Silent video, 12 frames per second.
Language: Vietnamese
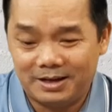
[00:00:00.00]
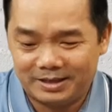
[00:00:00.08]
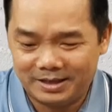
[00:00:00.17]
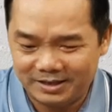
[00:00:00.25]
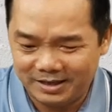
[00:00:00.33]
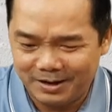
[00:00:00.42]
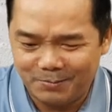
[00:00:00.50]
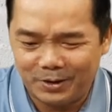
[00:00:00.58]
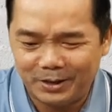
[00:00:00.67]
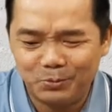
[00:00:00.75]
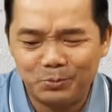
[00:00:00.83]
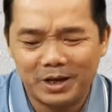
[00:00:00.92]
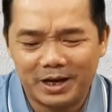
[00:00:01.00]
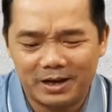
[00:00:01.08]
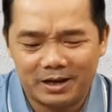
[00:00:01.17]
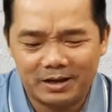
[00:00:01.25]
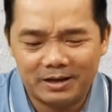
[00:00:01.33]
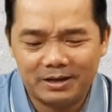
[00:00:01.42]
chứ không phải chúng
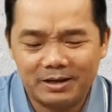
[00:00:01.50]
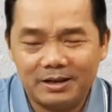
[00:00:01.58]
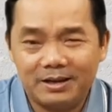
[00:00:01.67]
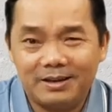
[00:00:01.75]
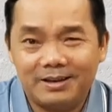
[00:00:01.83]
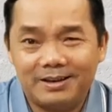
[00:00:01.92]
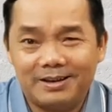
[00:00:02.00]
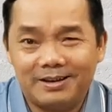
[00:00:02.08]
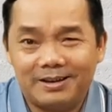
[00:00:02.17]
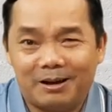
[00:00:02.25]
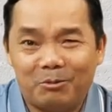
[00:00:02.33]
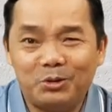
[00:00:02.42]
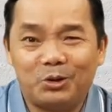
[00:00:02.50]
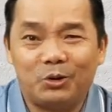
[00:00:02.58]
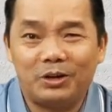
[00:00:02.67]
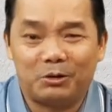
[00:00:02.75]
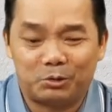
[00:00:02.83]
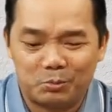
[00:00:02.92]
ta. Không có
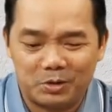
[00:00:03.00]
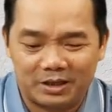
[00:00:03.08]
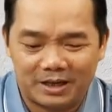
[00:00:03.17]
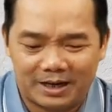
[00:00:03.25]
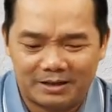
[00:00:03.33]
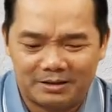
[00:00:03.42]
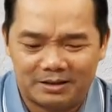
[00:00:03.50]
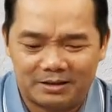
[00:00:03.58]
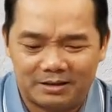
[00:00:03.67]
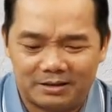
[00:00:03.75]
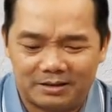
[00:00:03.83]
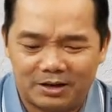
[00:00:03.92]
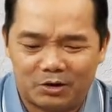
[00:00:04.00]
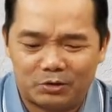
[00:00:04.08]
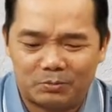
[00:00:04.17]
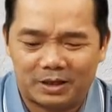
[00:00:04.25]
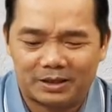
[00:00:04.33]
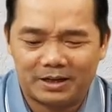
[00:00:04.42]
chỗ nào trong Kinh Thánh này cho
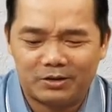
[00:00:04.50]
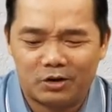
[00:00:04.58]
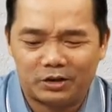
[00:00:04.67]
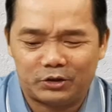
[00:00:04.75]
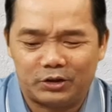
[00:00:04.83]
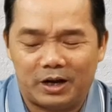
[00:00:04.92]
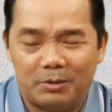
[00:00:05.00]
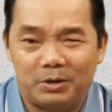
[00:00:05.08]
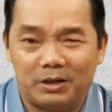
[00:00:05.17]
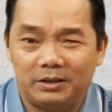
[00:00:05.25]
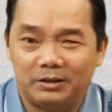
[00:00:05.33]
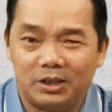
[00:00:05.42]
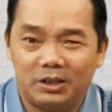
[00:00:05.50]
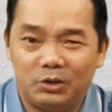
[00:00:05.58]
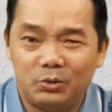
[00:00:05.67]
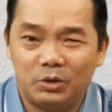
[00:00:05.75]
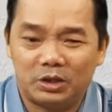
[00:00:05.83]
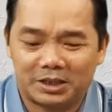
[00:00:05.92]
chúng ta thấy có cái trường hợp là người tin
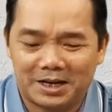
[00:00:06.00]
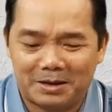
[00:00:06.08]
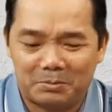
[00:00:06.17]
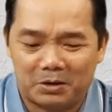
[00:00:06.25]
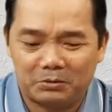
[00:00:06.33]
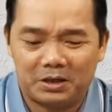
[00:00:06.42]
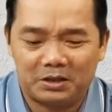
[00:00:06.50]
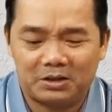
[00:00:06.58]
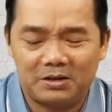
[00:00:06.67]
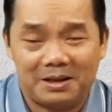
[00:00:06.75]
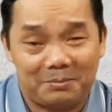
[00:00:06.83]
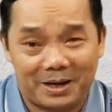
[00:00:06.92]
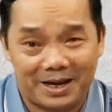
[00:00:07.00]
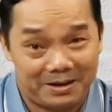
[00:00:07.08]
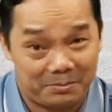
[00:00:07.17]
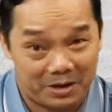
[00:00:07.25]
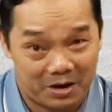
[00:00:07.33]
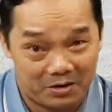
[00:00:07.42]
Chúa sai bỏ thiên sứ làm này
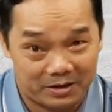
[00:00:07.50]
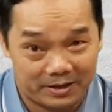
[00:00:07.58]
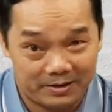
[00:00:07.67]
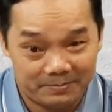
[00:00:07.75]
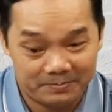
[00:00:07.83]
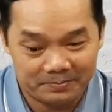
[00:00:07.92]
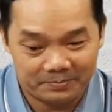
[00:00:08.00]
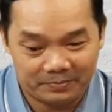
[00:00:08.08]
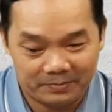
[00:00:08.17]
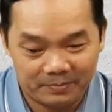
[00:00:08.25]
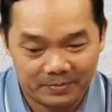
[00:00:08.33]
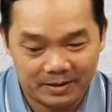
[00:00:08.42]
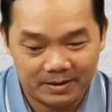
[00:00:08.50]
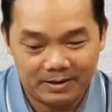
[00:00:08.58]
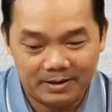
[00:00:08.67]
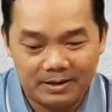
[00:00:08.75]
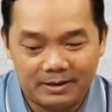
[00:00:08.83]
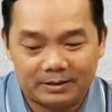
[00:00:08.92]
làm nọ cả.
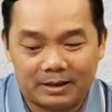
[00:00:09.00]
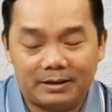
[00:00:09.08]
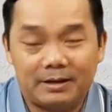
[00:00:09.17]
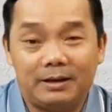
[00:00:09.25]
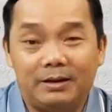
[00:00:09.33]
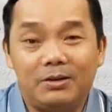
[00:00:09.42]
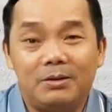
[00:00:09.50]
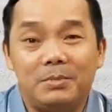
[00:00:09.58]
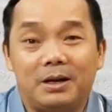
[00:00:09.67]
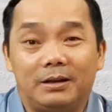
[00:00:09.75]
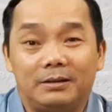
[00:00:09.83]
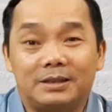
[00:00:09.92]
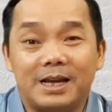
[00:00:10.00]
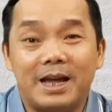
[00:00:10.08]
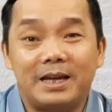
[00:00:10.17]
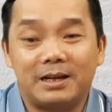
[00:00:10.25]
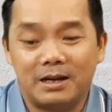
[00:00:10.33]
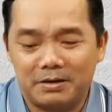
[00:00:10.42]
Thành ra đừng có mà
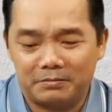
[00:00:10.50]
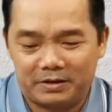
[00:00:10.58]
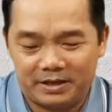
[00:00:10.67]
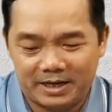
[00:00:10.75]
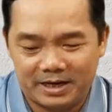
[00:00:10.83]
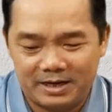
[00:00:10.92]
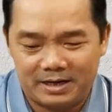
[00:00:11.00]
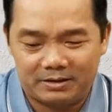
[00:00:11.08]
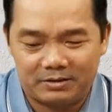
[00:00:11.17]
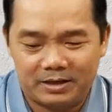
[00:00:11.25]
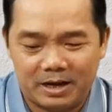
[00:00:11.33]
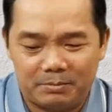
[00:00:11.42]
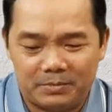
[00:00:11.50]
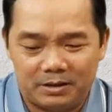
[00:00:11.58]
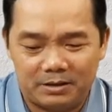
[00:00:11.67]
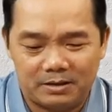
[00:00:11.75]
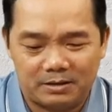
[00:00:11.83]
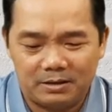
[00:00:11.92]
sai các cái vị ấy là nói đem
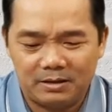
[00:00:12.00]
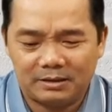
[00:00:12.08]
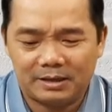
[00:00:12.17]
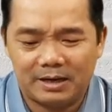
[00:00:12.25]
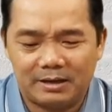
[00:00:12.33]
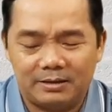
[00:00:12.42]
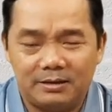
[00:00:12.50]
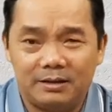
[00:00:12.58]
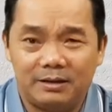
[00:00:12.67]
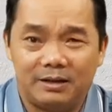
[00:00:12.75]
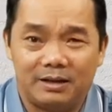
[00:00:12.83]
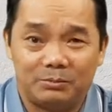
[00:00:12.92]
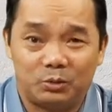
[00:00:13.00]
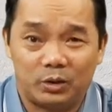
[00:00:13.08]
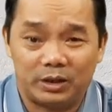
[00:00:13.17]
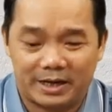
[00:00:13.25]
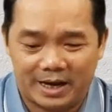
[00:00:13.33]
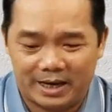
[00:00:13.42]
ngựa lửa, xe lửa đi làm
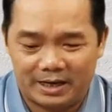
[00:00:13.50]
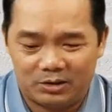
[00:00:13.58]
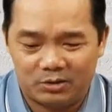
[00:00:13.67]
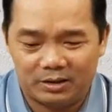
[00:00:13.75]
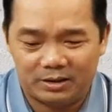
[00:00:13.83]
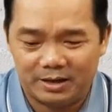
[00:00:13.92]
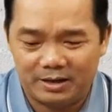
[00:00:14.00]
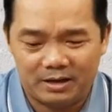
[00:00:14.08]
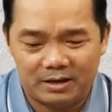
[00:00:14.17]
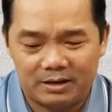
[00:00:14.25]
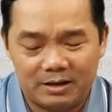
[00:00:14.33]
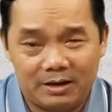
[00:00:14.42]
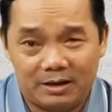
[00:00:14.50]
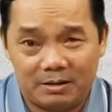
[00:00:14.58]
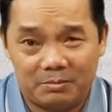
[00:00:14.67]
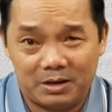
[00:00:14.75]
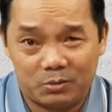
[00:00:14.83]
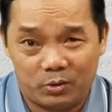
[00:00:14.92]
chuyện này, chuyện kia,
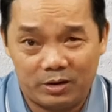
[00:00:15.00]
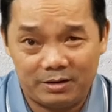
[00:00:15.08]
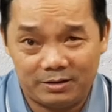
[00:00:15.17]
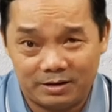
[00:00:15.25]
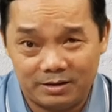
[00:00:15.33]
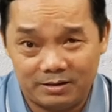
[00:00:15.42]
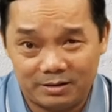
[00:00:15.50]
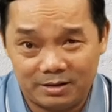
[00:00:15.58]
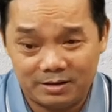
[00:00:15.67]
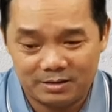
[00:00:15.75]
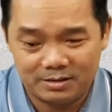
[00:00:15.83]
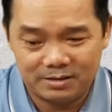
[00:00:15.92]
là ma quỷ nó cười cho nó.